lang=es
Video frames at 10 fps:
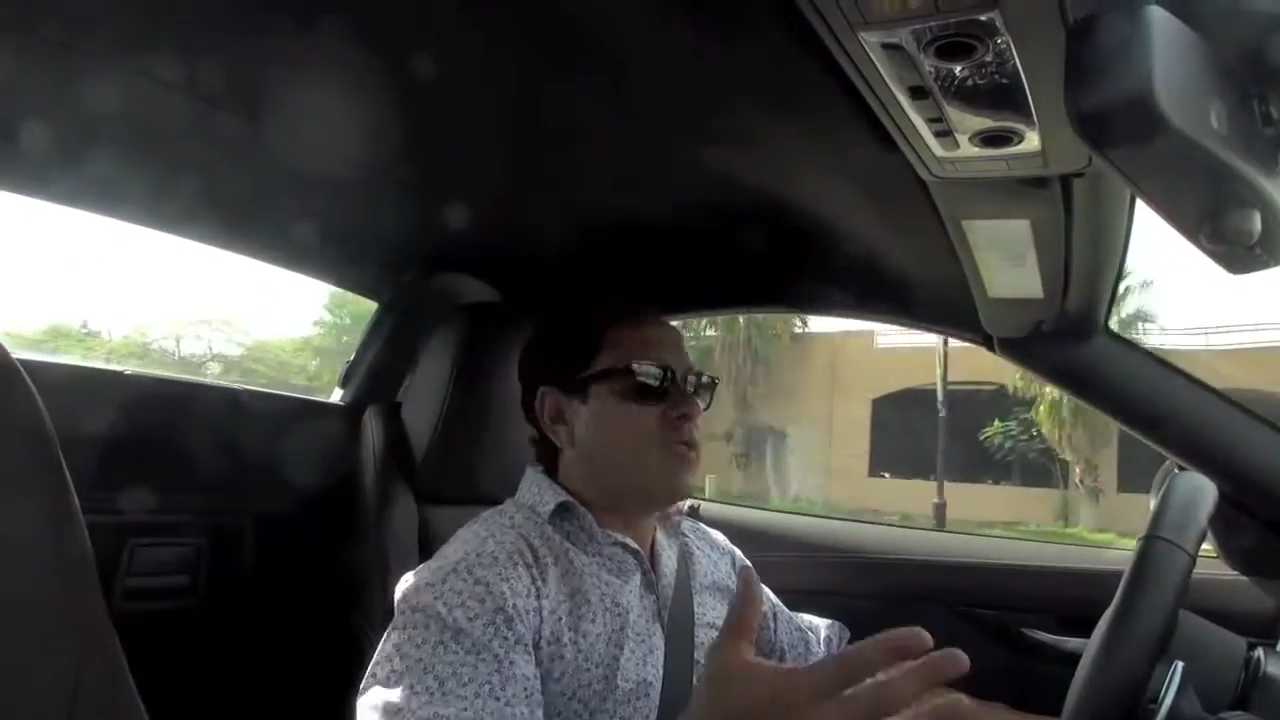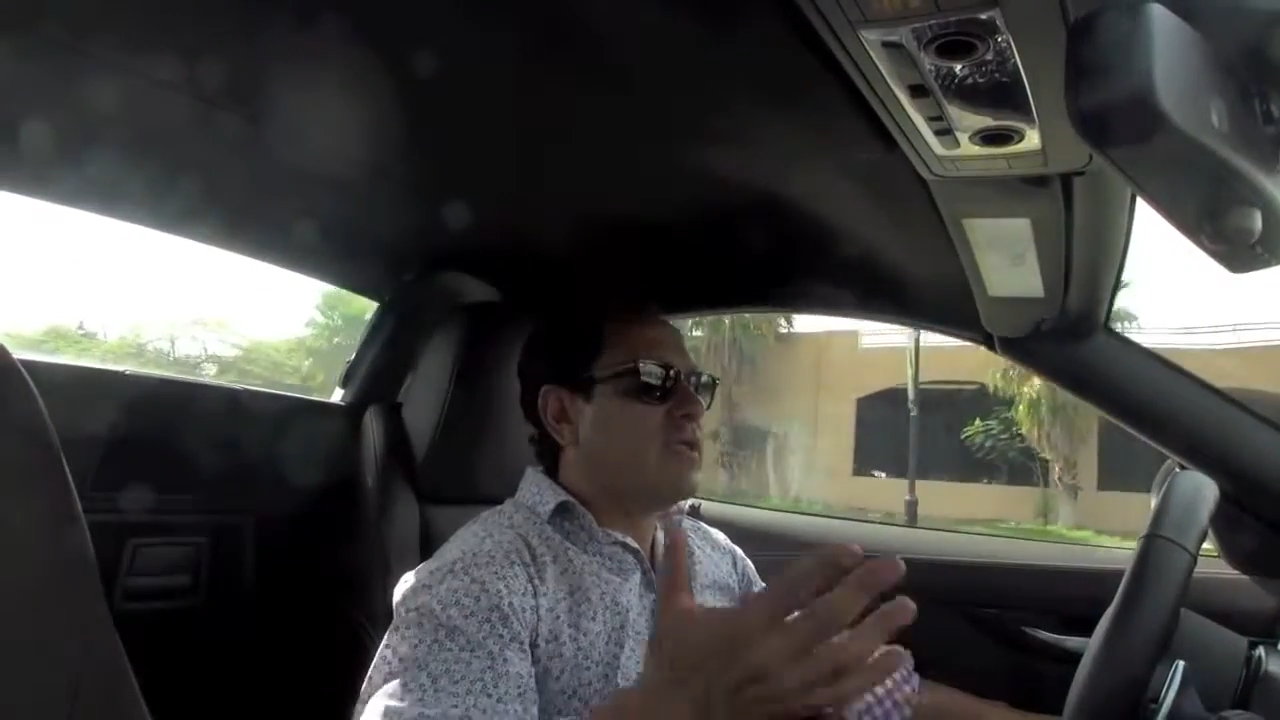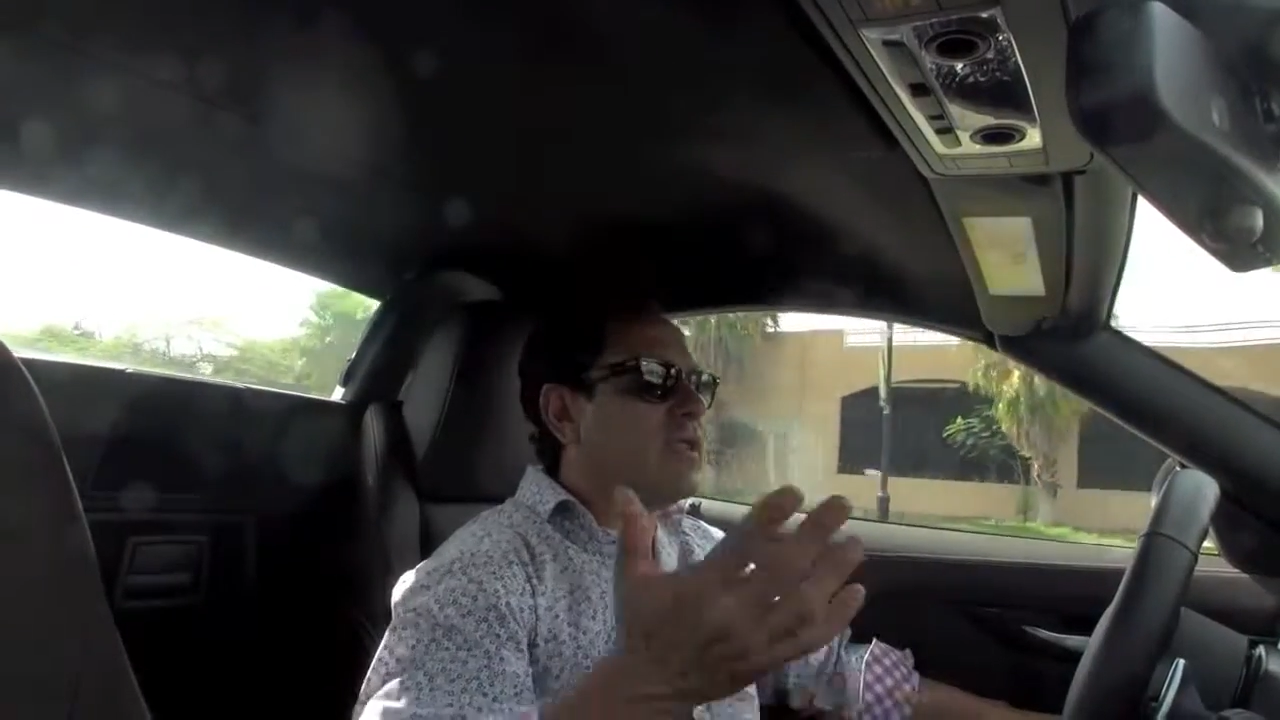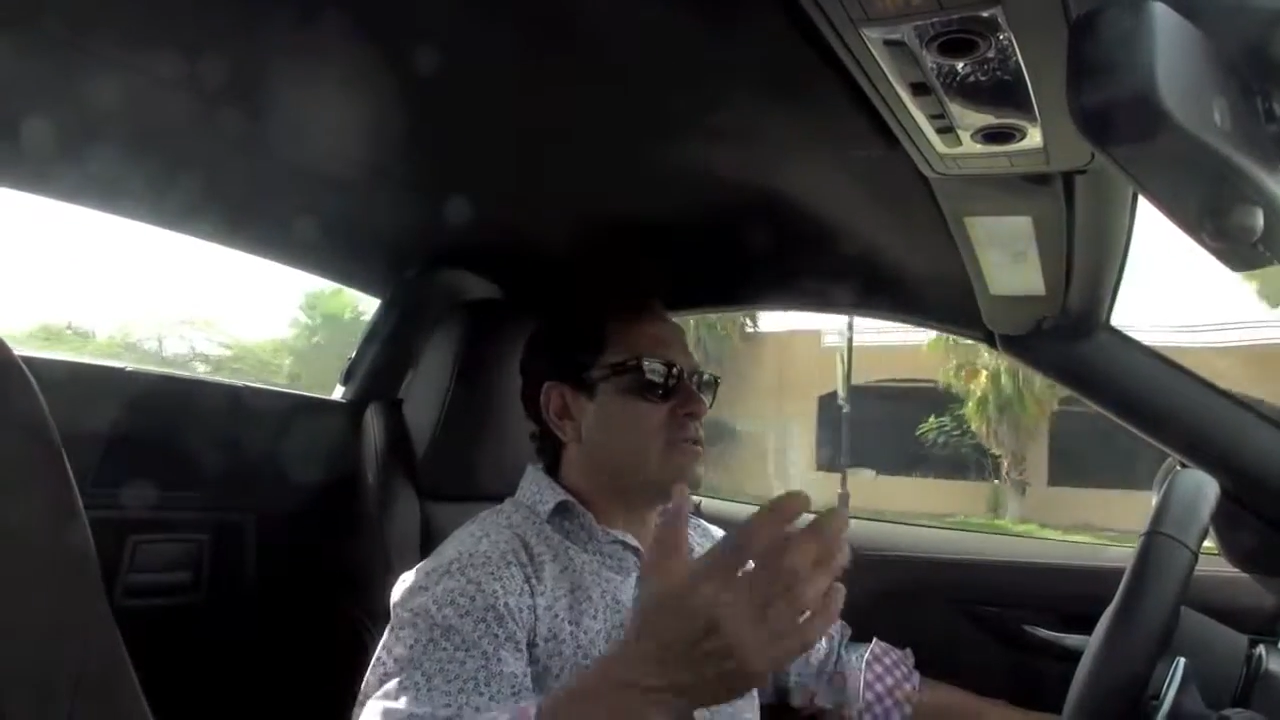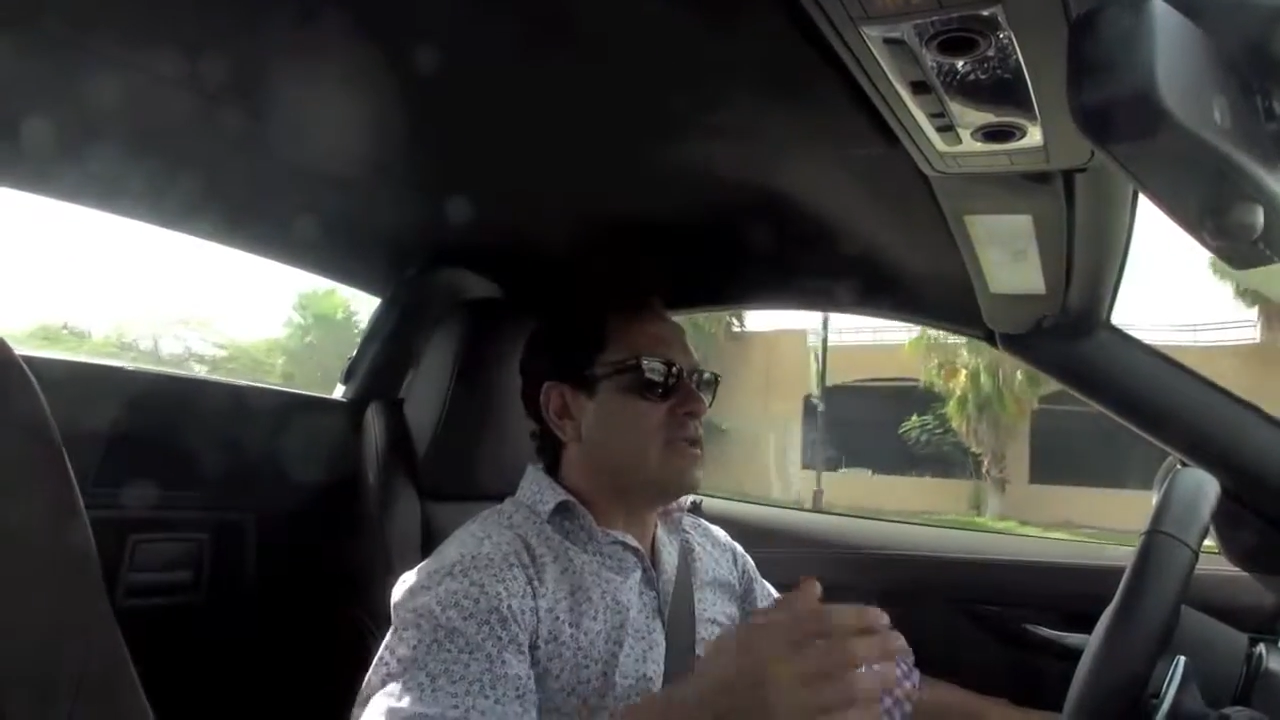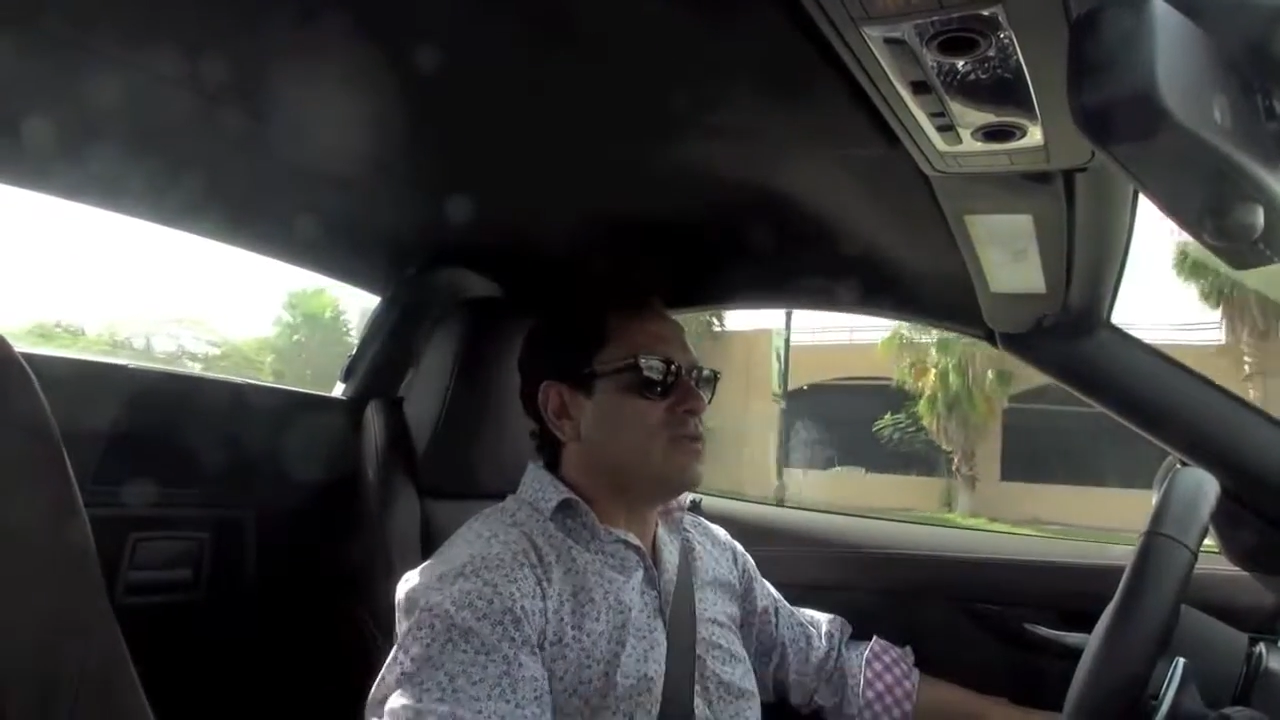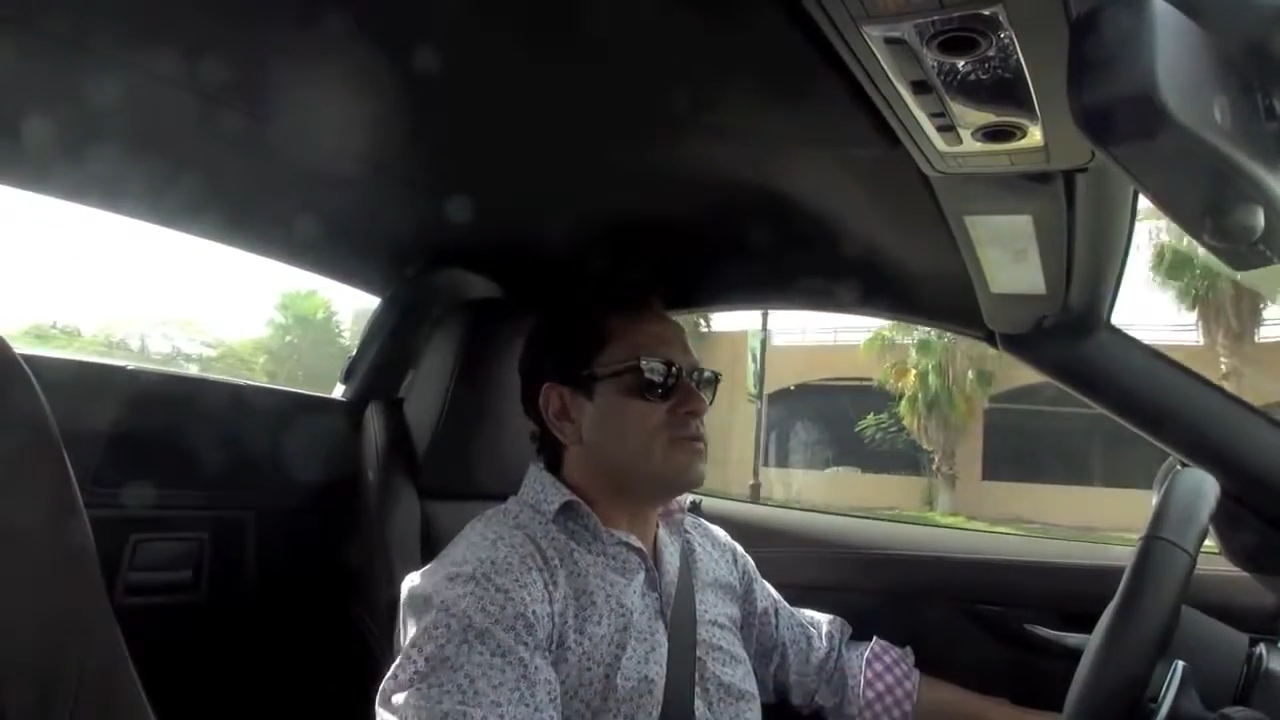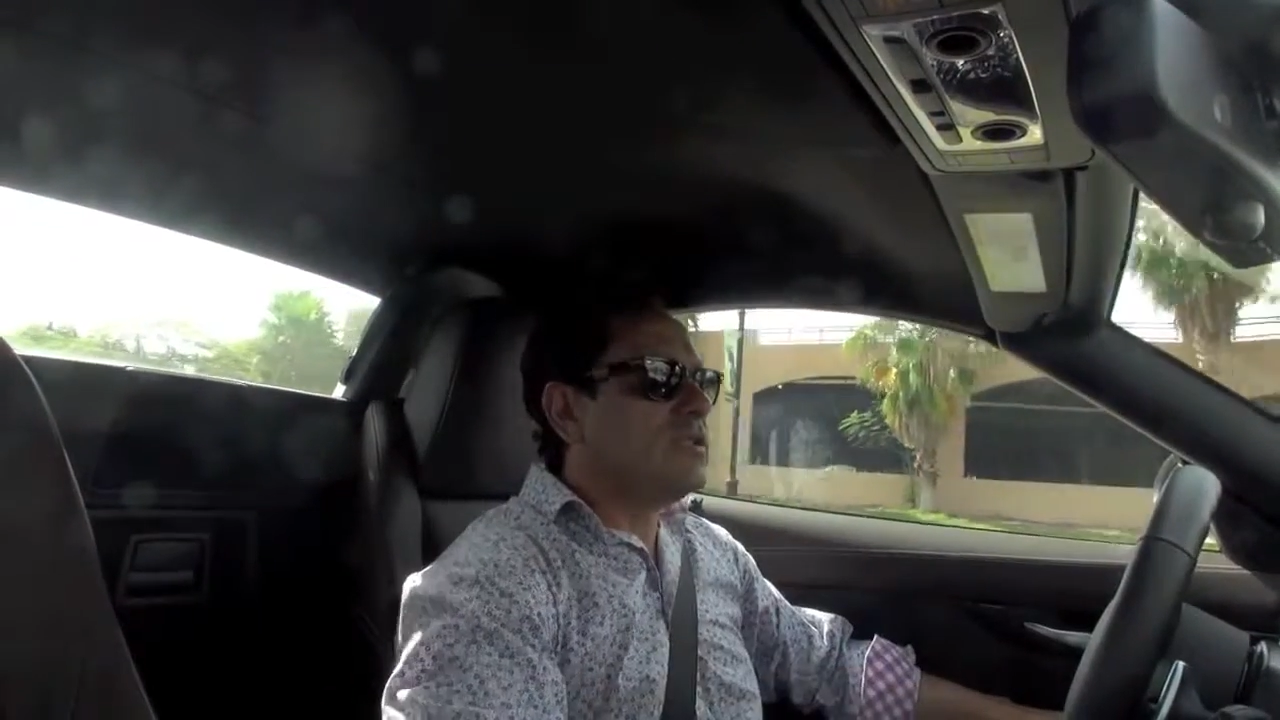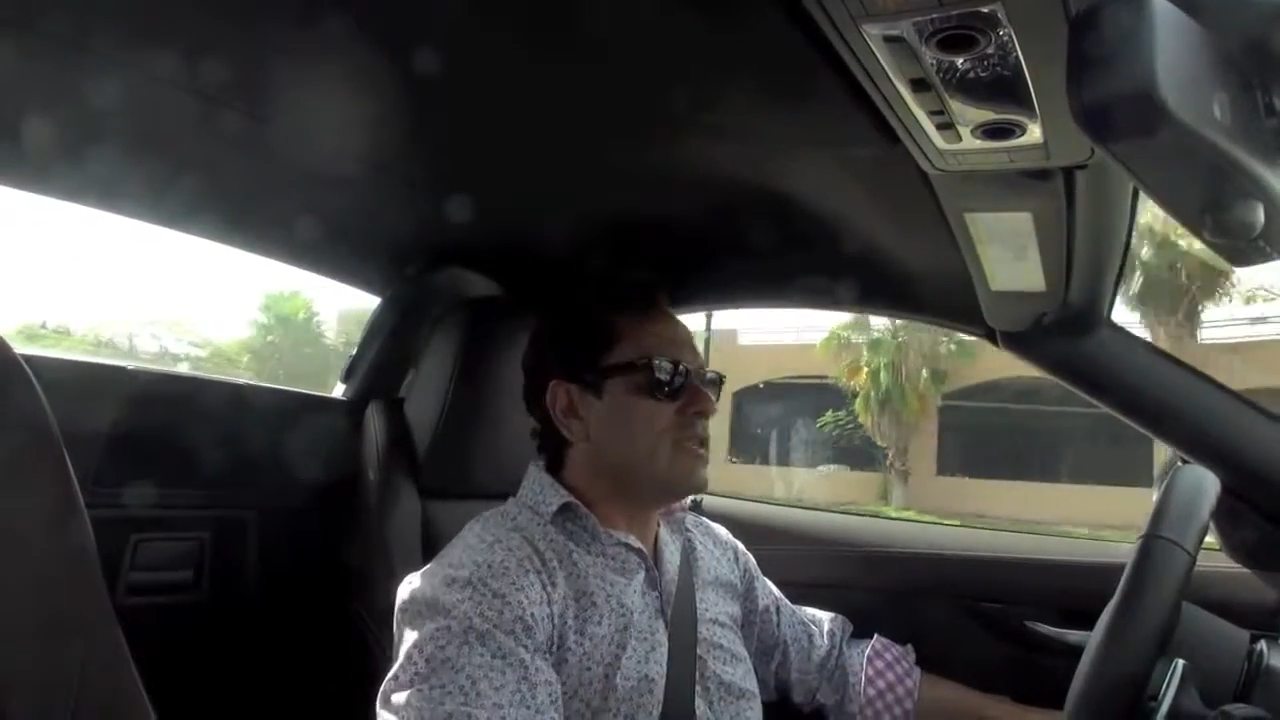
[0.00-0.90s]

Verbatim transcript: poder hacerlo sin